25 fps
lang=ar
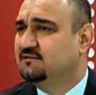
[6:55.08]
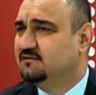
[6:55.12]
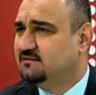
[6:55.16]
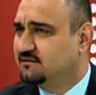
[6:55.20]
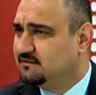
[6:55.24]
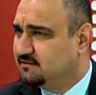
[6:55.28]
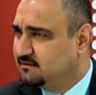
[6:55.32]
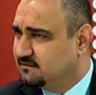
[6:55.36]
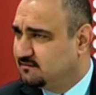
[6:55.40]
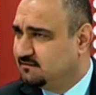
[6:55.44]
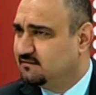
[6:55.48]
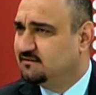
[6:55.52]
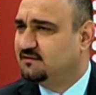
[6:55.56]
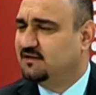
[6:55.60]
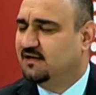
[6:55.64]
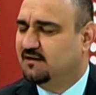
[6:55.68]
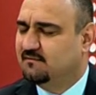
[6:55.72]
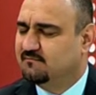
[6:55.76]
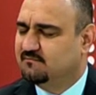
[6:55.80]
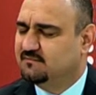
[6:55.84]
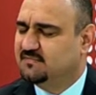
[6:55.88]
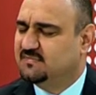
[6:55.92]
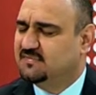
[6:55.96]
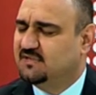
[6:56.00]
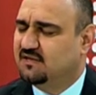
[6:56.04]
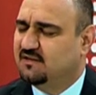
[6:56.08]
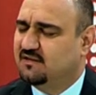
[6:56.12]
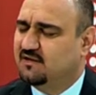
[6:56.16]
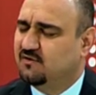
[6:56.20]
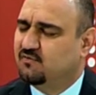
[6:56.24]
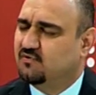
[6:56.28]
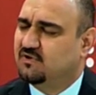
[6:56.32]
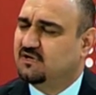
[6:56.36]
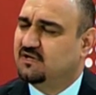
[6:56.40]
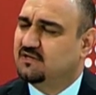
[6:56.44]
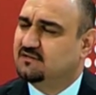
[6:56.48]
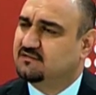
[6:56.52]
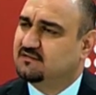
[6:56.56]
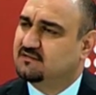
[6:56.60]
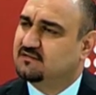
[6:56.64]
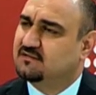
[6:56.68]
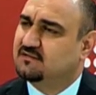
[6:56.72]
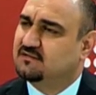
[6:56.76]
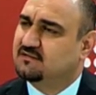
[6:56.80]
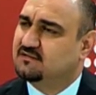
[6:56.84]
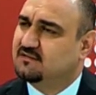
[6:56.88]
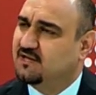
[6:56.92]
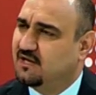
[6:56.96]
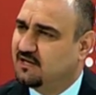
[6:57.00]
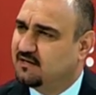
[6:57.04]
الماضي نعم, نعم تظاهرات
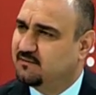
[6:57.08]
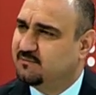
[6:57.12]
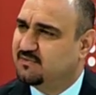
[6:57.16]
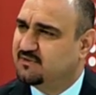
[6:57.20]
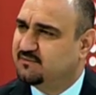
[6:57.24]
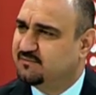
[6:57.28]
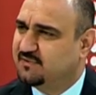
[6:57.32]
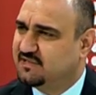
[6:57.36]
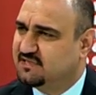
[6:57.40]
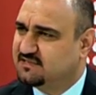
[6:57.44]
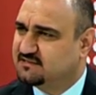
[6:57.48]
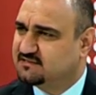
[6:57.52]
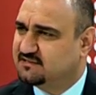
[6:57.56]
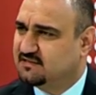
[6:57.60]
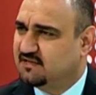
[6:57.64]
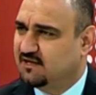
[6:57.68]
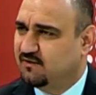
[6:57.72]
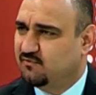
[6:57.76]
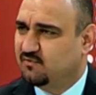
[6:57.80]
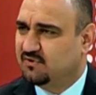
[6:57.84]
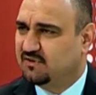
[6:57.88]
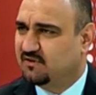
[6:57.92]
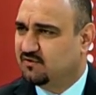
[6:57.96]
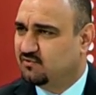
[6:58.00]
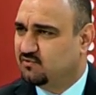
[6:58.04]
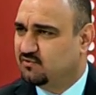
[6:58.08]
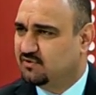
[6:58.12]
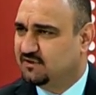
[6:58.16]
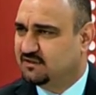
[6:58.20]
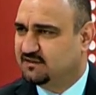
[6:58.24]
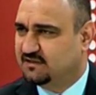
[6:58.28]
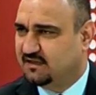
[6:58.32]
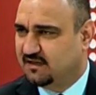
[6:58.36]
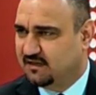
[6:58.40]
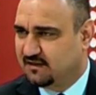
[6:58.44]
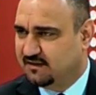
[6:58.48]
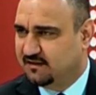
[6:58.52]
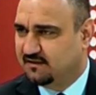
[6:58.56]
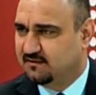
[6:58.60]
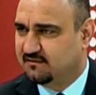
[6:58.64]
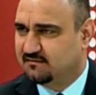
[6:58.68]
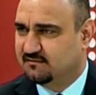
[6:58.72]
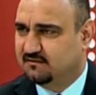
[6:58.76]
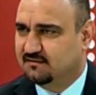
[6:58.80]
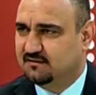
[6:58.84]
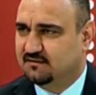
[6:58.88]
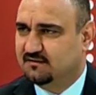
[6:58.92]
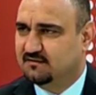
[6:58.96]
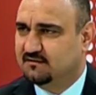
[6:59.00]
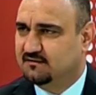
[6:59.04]
آه، طالبت بالإصلاح وضرورة تغيير
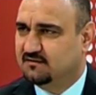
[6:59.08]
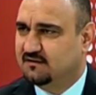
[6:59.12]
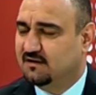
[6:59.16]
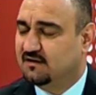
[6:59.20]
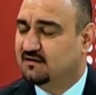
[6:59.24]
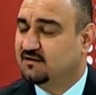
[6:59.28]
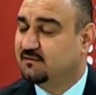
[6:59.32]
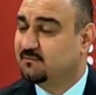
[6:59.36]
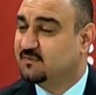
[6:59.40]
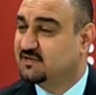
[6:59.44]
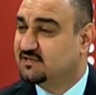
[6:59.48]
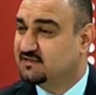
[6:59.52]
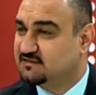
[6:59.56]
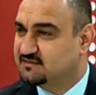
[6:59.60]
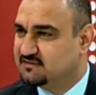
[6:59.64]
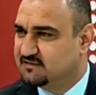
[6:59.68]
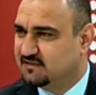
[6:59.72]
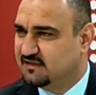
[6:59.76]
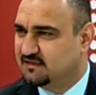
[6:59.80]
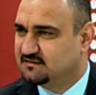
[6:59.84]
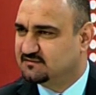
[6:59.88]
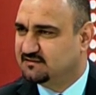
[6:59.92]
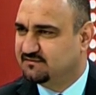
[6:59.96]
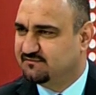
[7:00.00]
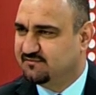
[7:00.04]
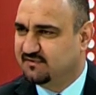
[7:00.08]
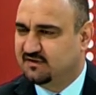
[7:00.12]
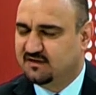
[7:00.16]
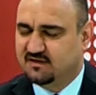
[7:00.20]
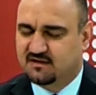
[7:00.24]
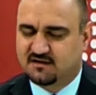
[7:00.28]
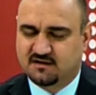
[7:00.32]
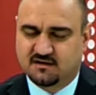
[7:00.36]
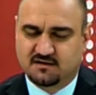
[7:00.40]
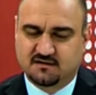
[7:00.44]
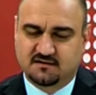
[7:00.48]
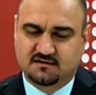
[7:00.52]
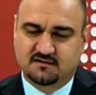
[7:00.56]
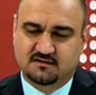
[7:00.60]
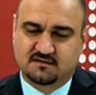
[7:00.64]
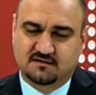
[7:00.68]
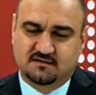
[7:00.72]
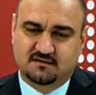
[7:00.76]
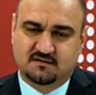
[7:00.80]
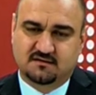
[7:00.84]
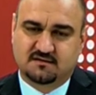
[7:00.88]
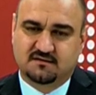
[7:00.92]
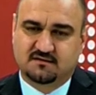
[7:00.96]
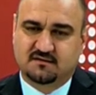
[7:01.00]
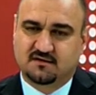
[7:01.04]
النمط السياسي في العراق
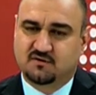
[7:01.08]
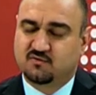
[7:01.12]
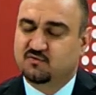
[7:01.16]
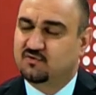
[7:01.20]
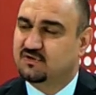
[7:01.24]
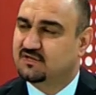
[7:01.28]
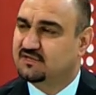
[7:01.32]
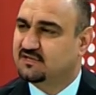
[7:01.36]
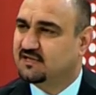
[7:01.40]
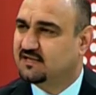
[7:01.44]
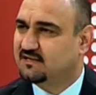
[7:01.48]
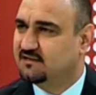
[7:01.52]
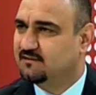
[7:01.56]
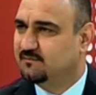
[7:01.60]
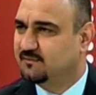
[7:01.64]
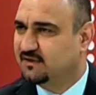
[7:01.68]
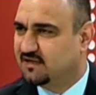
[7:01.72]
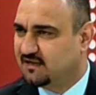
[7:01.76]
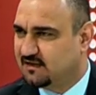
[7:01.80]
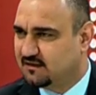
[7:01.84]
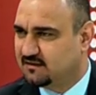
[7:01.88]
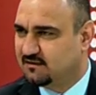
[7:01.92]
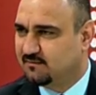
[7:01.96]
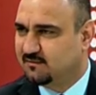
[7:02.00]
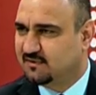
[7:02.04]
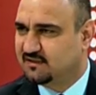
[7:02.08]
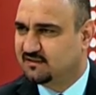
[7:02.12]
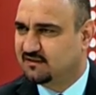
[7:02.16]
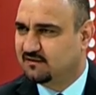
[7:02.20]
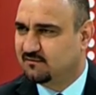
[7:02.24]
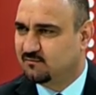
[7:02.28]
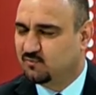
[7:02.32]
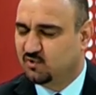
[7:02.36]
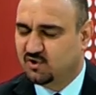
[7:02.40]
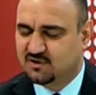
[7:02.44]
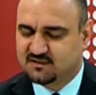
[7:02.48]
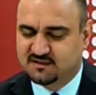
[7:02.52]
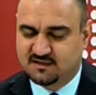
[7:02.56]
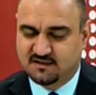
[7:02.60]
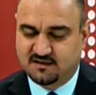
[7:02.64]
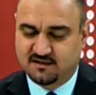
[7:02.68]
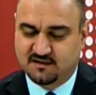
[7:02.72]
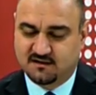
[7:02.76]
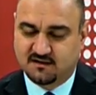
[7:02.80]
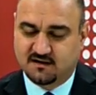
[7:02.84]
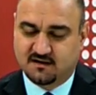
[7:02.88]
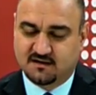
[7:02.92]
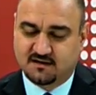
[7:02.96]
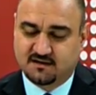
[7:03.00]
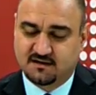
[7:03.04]
ضرورة تقديم الخدمات للمواطن
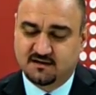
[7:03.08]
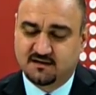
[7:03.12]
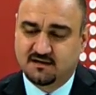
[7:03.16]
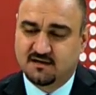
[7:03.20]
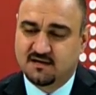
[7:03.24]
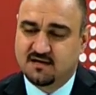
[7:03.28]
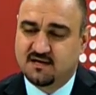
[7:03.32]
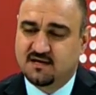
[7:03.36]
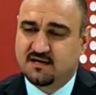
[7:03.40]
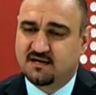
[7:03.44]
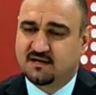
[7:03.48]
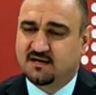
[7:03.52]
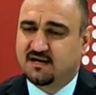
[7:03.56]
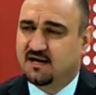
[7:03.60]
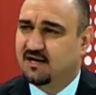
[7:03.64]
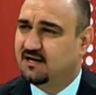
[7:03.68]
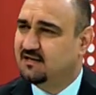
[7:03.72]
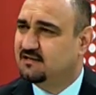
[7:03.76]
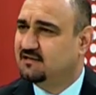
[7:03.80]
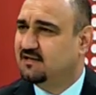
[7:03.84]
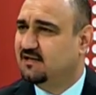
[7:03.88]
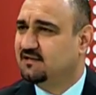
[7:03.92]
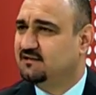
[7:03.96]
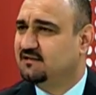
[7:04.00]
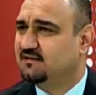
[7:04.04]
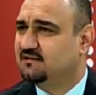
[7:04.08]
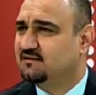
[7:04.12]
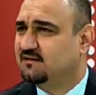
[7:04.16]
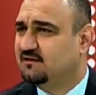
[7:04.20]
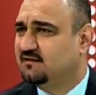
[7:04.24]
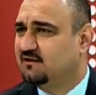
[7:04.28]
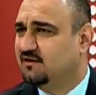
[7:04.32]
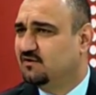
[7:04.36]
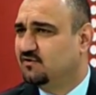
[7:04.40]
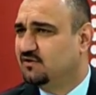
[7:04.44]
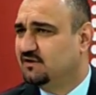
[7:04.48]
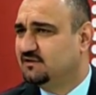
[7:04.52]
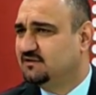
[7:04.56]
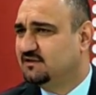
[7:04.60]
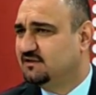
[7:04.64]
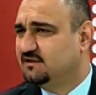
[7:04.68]
العراقي كانت هذه التظاهرات